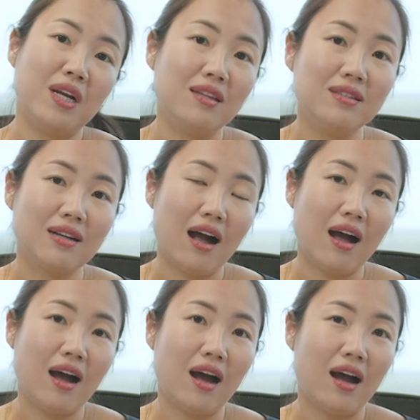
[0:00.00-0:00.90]

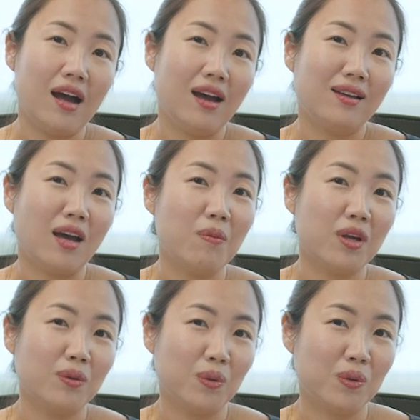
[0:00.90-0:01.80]
브랜드가
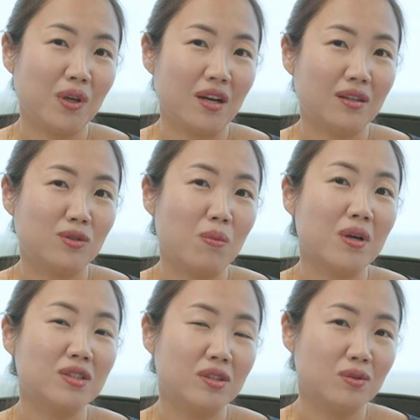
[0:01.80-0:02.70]
남에게 도용당하기
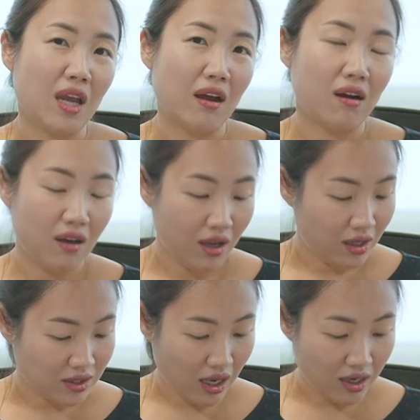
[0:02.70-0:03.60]
정말 쉬우세요.
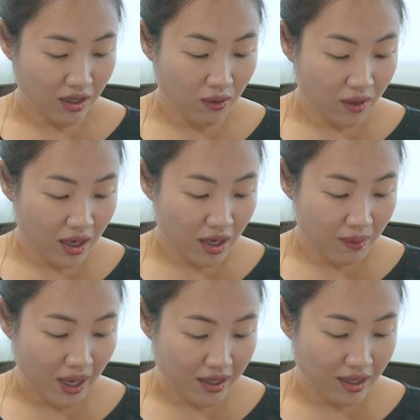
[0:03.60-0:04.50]
자, 이렇게
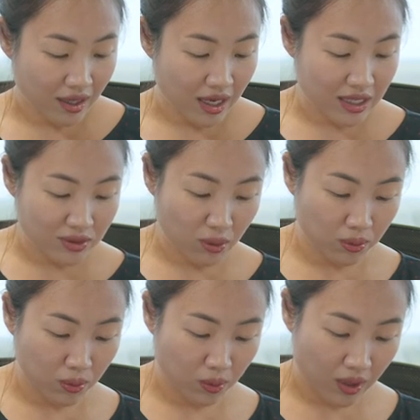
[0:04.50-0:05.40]
만약에 이
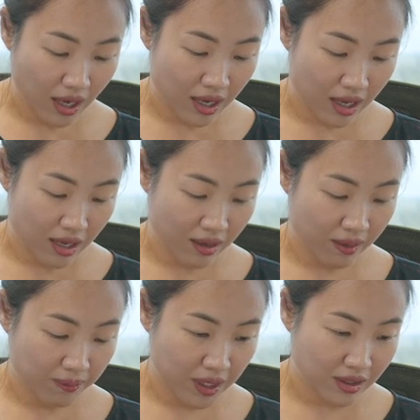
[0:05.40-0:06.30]

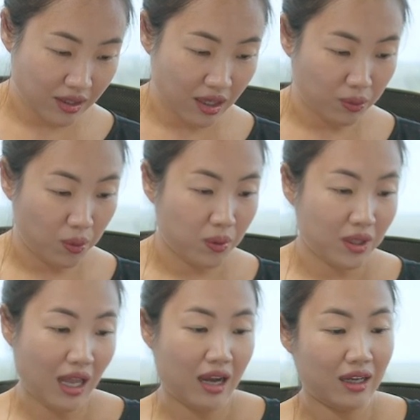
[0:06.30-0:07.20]
정도의 브랜드가
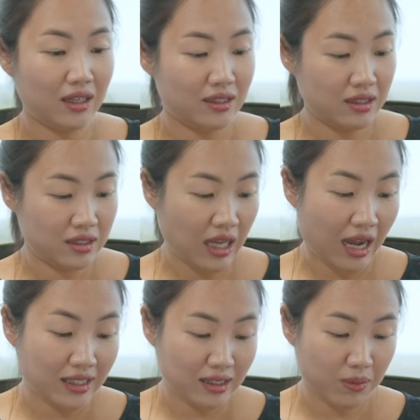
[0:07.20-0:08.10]
도용이 당하,
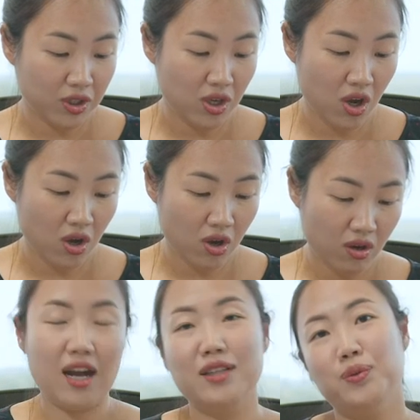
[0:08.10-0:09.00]
당하시면요.
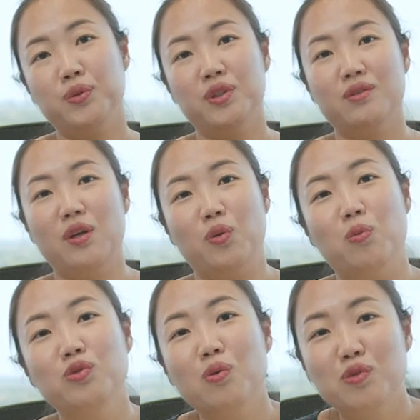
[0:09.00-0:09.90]
가져오시는데
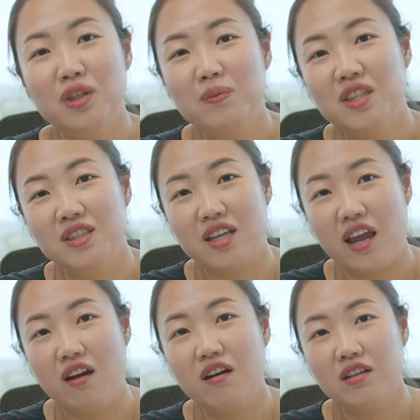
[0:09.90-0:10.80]
너무너무 힘이
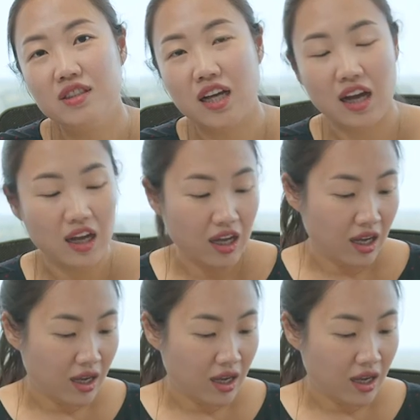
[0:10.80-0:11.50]
드세요. 자,